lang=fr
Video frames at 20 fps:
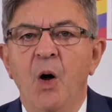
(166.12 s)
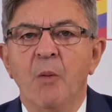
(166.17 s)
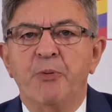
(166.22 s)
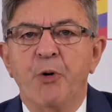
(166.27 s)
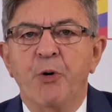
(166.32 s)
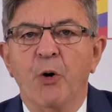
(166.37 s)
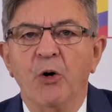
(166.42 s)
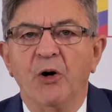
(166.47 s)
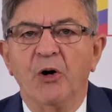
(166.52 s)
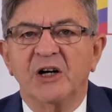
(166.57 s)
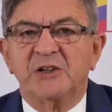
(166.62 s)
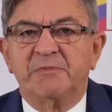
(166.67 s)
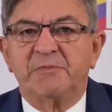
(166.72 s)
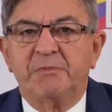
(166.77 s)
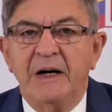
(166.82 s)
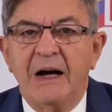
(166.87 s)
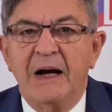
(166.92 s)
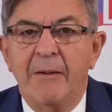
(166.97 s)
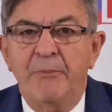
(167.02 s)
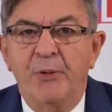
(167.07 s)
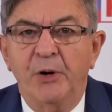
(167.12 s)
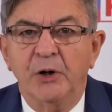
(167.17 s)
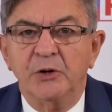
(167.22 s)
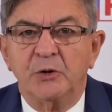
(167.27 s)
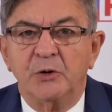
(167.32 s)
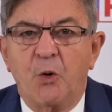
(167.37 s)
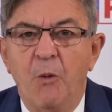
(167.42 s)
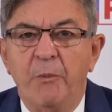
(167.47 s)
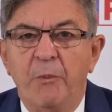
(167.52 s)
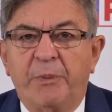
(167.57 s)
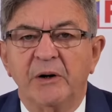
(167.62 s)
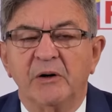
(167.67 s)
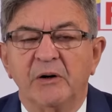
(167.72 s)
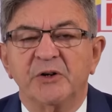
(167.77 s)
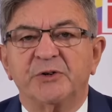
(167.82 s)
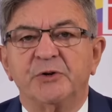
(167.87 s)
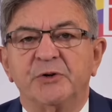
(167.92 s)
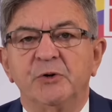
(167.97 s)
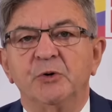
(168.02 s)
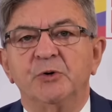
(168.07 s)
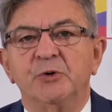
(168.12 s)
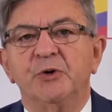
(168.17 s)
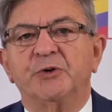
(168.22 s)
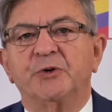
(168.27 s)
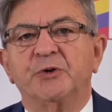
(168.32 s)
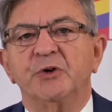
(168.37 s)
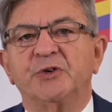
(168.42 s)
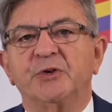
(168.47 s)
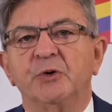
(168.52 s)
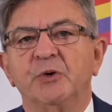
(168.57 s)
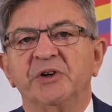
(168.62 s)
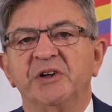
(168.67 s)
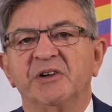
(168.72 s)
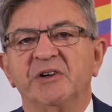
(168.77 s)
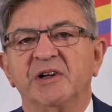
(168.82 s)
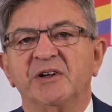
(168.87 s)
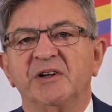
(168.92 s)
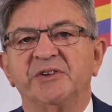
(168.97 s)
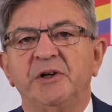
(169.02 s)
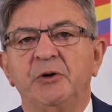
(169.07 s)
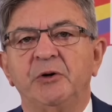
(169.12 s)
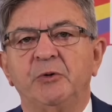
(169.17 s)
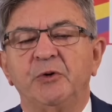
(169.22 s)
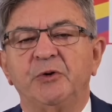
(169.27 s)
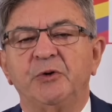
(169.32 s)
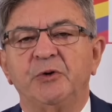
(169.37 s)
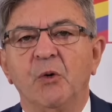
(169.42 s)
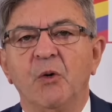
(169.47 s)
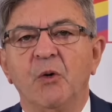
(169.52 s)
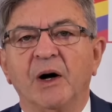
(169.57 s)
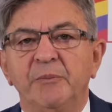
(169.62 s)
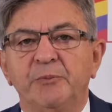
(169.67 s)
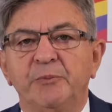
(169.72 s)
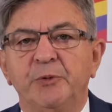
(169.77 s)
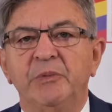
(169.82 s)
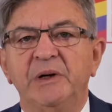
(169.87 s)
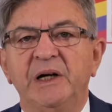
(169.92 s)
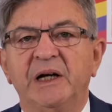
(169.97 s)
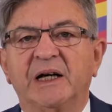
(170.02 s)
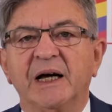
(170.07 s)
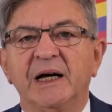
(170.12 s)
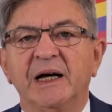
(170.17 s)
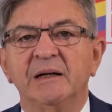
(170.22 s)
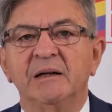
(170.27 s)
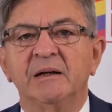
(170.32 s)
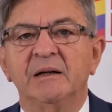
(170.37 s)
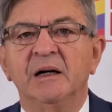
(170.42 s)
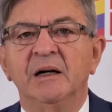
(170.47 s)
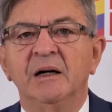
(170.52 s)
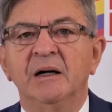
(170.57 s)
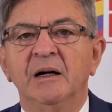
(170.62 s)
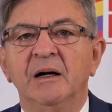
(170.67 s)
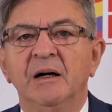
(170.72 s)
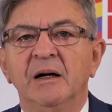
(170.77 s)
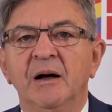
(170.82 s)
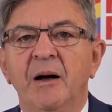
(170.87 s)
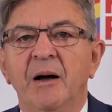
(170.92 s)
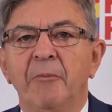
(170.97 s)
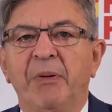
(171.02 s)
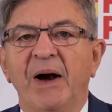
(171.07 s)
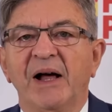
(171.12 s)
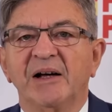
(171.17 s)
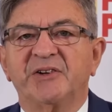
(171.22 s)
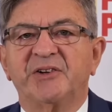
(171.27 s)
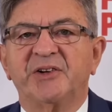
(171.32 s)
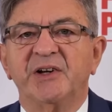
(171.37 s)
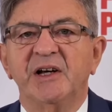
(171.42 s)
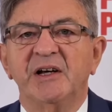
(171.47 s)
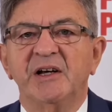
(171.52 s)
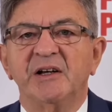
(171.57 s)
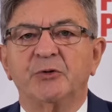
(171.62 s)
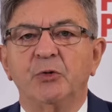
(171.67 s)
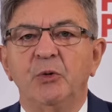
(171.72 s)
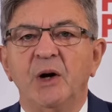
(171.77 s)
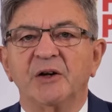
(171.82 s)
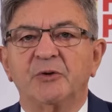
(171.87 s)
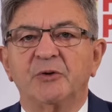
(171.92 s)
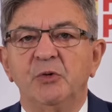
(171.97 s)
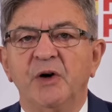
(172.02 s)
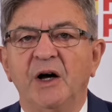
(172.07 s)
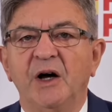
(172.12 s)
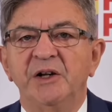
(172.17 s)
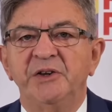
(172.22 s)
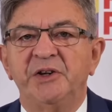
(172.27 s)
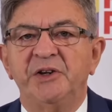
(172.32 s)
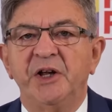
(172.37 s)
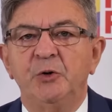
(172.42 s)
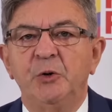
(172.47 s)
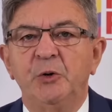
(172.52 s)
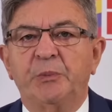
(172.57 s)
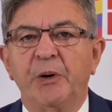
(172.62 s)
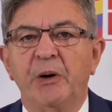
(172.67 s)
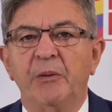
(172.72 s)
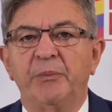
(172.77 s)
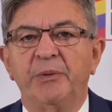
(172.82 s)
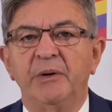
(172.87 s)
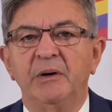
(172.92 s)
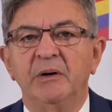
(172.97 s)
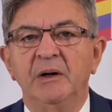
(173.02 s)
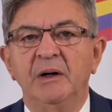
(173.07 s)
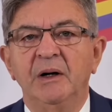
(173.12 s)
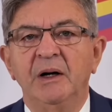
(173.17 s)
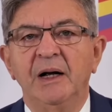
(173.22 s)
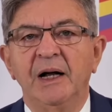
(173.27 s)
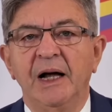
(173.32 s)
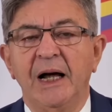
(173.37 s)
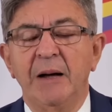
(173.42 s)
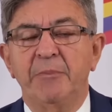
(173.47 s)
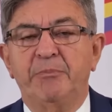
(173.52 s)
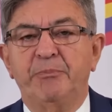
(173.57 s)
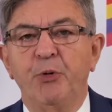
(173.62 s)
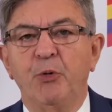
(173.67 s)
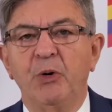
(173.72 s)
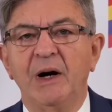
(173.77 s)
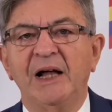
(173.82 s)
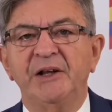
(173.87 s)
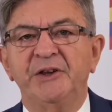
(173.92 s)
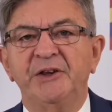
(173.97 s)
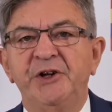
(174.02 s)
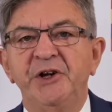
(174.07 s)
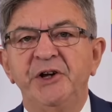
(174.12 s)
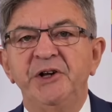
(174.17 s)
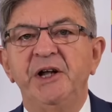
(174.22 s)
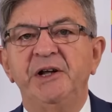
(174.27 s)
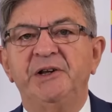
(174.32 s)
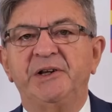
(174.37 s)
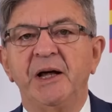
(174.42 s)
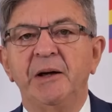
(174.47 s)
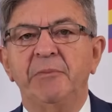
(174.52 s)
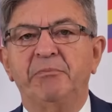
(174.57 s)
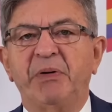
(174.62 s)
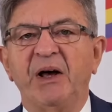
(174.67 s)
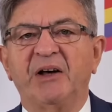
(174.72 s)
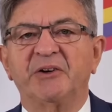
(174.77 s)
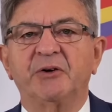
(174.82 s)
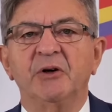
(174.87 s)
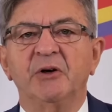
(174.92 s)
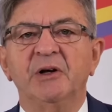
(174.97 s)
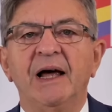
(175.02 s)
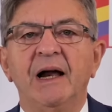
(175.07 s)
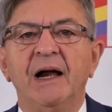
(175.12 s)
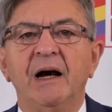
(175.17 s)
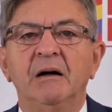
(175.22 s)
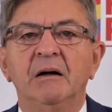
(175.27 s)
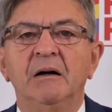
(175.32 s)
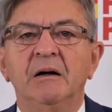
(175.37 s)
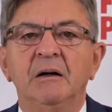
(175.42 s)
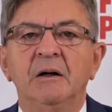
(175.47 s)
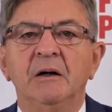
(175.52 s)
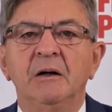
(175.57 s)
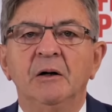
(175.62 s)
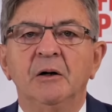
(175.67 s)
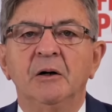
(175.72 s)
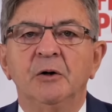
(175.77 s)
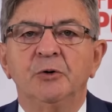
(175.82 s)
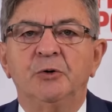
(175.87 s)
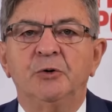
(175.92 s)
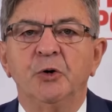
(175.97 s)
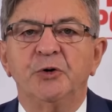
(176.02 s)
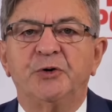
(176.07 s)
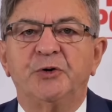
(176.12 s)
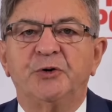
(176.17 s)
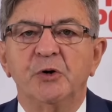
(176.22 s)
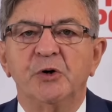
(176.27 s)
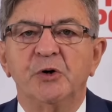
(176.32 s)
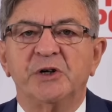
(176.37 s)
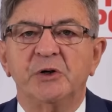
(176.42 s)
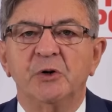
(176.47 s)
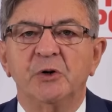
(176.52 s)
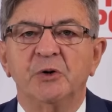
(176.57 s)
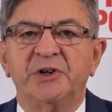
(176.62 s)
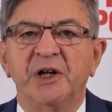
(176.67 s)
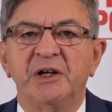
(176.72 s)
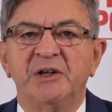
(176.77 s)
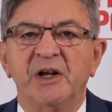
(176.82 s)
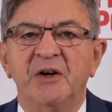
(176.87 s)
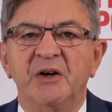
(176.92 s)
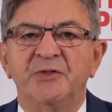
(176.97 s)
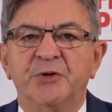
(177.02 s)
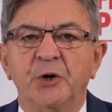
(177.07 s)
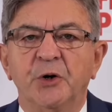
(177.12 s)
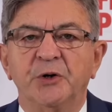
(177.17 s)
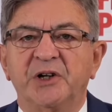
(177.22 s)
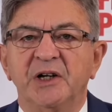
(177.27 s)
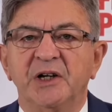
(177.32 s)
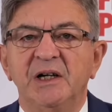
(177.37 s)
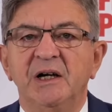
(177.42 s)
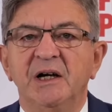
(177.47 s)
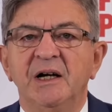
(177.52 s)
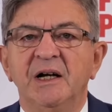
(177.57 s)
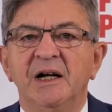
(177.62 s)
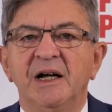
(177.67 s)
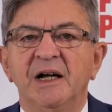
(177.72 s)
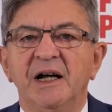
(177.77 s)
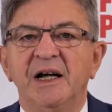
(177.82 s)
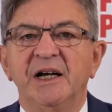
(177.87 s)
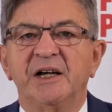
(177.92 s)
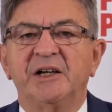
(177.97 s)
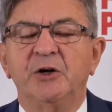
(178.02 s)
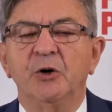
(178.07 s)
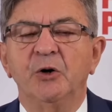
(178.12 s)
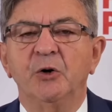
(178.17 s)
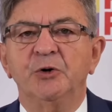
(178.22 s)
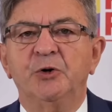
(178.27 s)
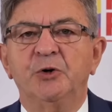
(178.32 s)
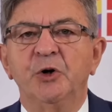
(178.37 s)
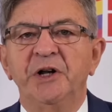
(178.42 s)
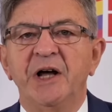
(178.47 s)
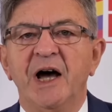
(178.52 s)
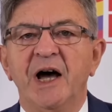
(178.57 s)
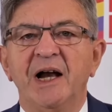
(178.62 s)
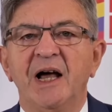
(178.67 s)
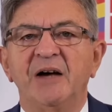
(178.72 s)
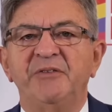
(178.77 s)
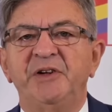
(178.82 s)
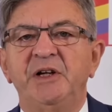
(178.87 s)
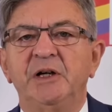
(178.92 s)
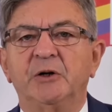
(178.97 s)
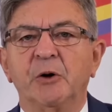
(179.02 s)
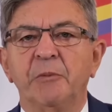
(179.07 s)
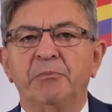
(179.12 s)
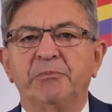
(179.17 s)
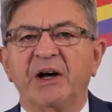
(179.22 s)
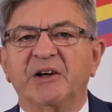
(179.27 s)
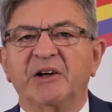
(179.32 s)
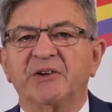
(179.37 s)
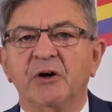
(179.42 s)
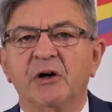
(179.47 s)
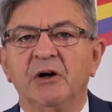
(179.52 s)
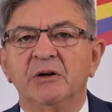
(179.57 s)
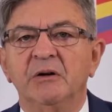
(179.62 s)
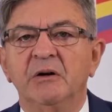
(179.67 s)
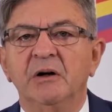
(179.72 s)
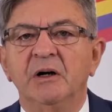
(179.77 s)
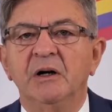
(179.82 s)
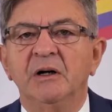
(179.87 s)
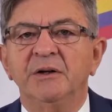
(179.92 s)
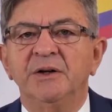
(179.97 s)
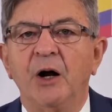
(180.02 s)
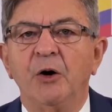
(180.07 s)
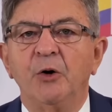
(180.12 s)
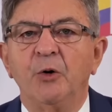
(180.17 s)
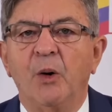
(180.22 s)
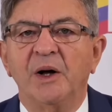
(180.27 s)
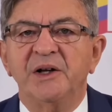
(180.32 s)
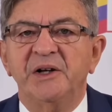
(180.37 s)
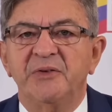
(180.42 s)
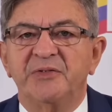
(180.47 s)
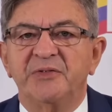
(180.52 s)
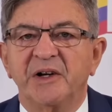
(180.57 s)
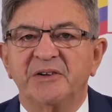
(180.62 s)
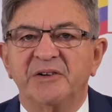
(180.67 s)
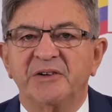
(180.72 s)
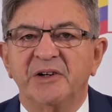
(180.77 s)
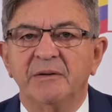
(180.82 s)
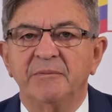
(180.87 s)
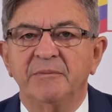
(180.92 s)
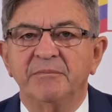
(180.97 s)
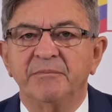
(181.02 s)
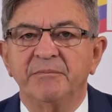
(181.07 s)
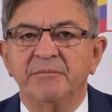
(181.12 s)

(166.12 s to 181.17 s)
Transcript: pour le respect de la bonne compréhension de ce que sont des institutions républicaines placées sous la souveraineté du peuple, et pour la dignité personnelle de ceux qui ont été votés et qui ont donné un avis que personne n'a le droit d'effacer.